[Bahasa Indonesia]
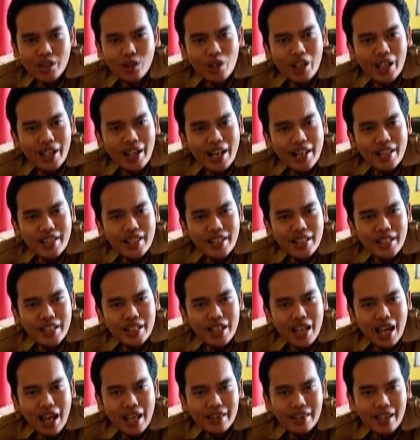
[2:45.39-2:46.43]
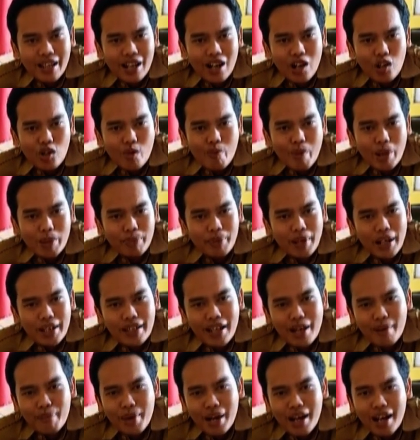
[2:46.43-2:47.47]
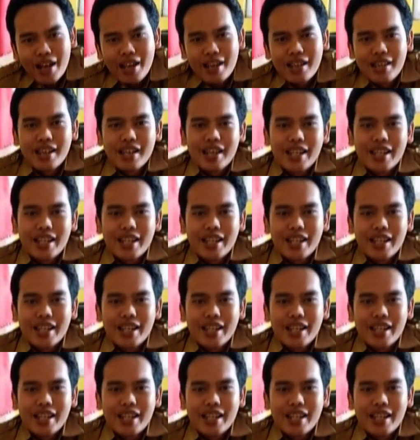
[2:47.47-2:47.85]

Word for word: toleransi antara umat beragama